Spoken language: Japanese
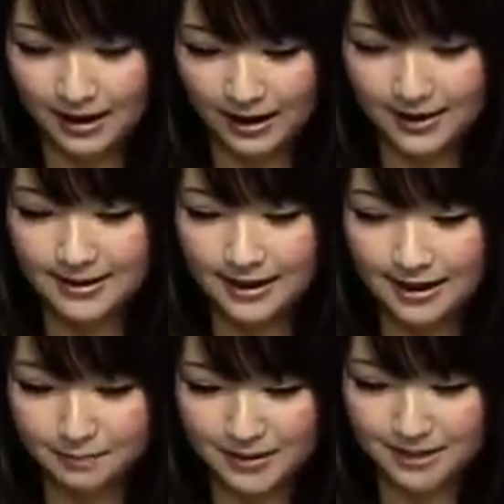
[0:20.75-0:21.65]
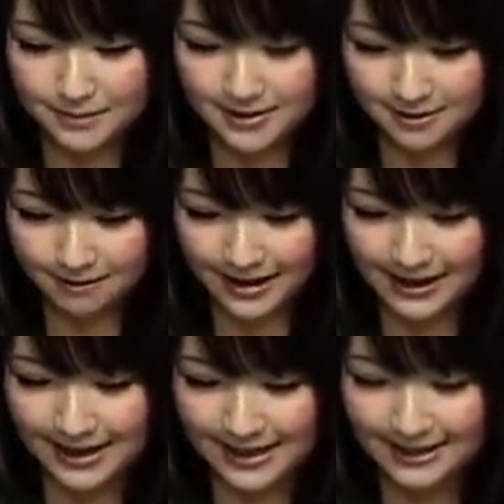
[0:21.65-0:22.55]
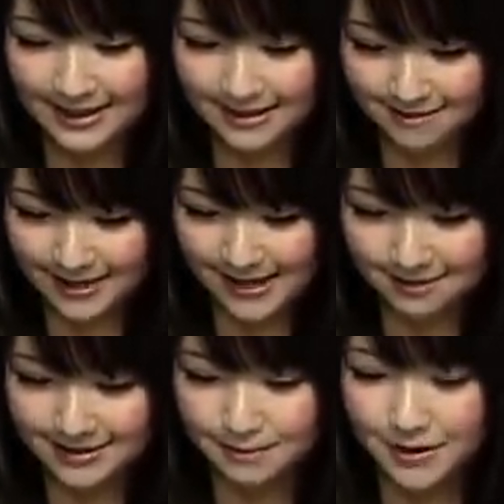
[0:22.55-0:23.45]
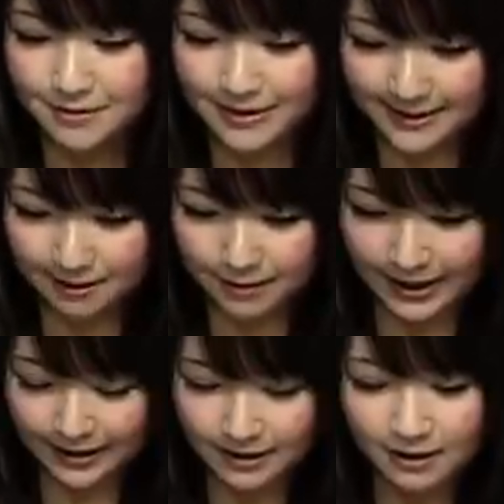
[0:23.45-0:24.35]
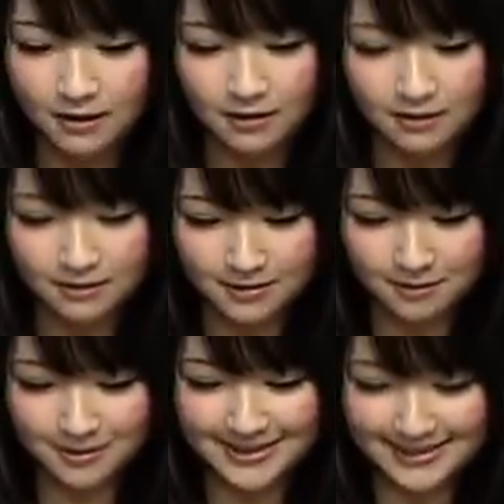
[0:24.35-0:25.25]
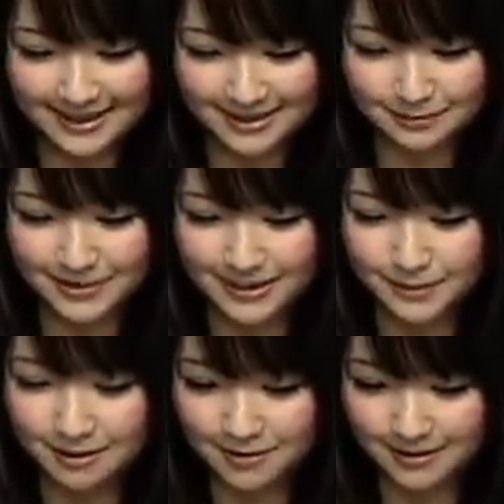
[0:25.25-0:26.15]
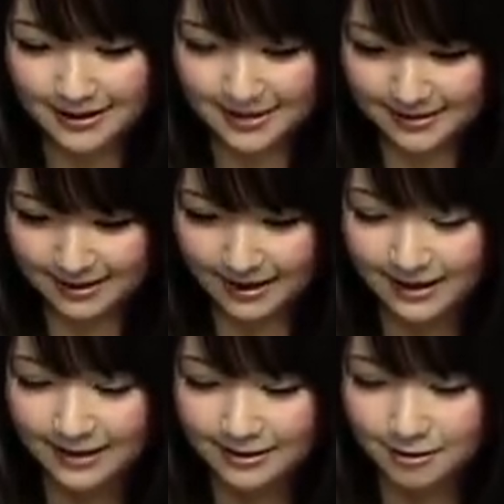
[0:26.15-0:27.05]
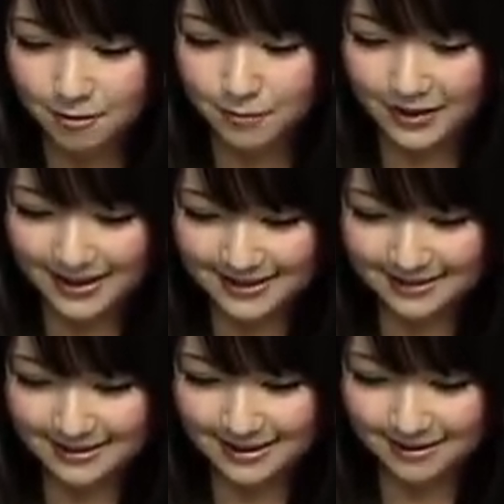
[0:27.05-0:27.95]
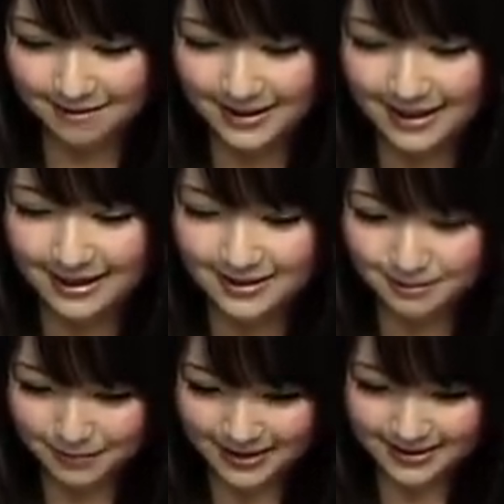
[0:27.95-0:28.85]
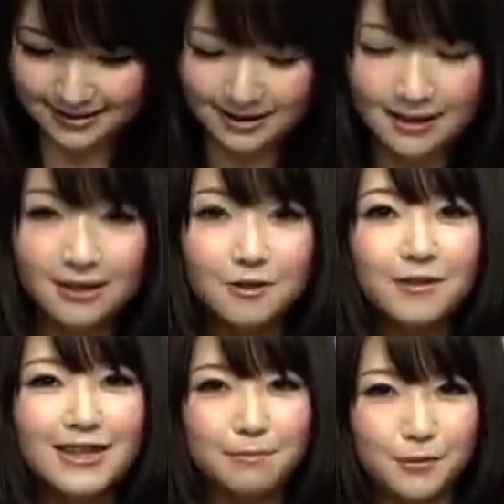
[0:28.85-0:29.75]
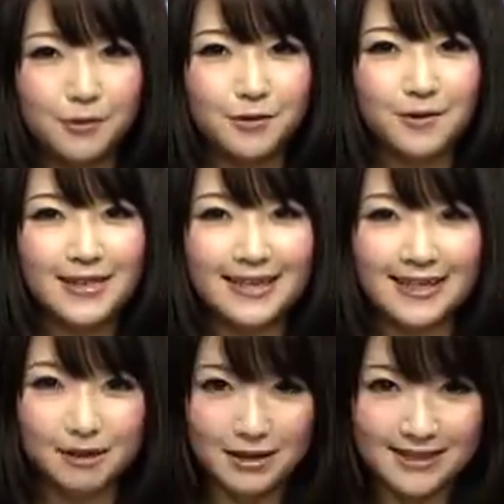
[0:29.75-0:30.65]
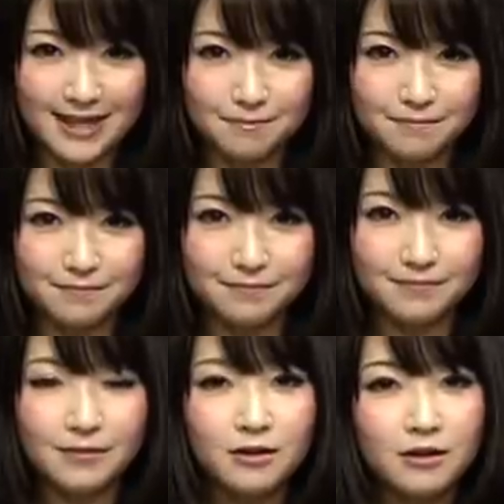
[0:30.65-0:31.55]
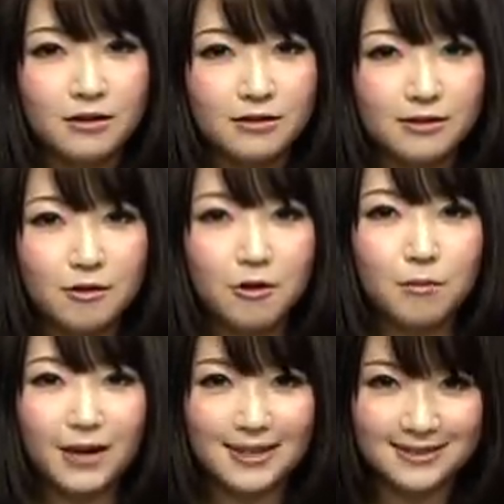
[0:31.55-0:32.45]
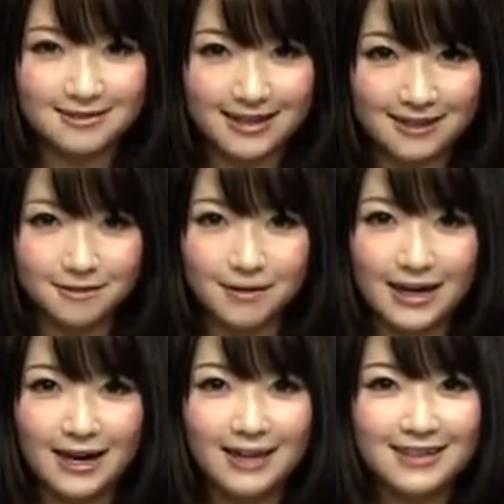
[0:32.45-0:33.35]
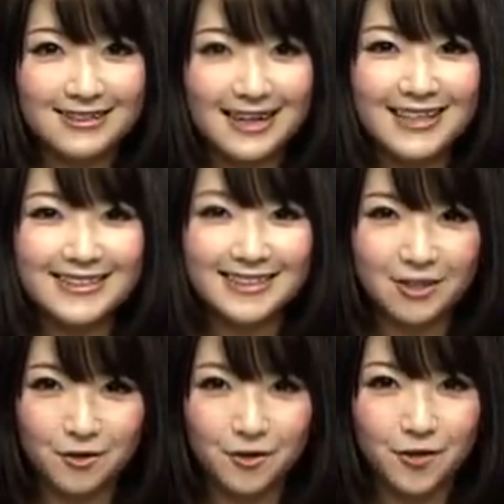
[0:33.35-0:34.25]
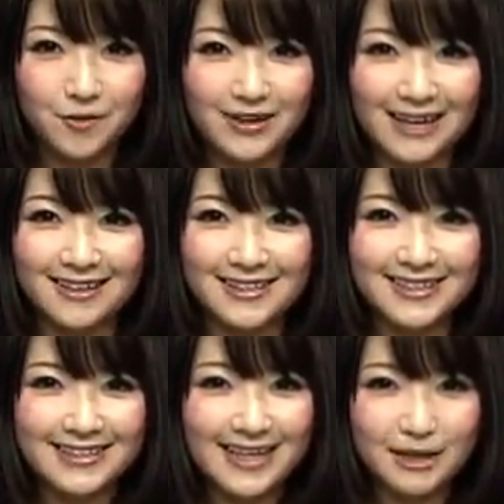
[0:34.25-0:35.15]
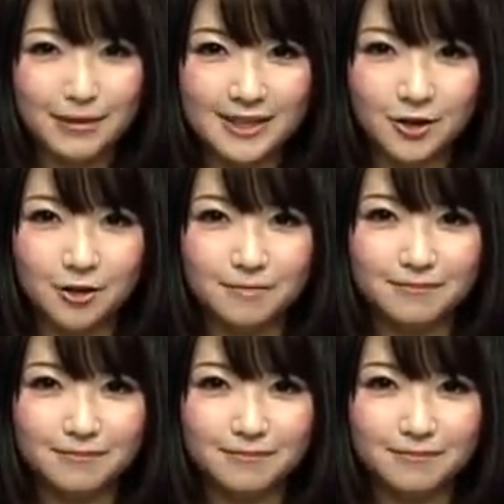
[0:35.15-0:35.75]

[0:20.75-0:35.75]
朝から目覚まし時計がいらないくらいのセミの鳴き声。少し霞気味の空ですが、今日も暑くなる予感がしますとリポートをいただきました。今日も暑くなるのか、最新の予報を確認していきましょう。